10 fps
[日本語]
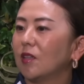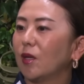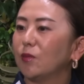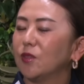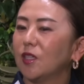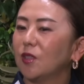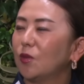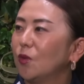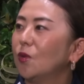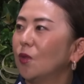ら多分ちゃん
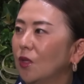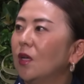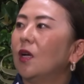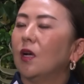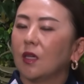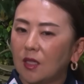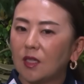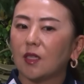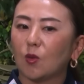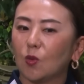と
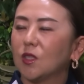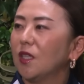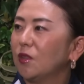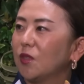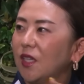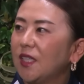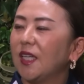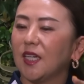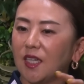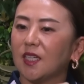なんかこうちゃんとでき
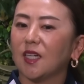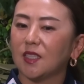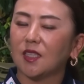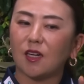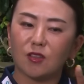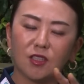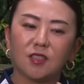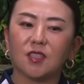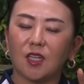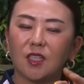てないかん、確
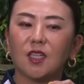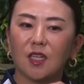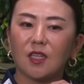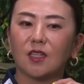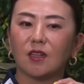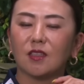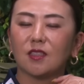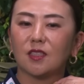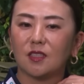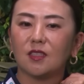立されてない
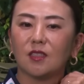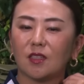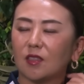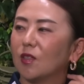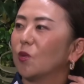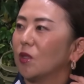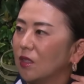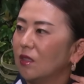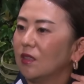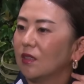感じだったのか
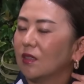な。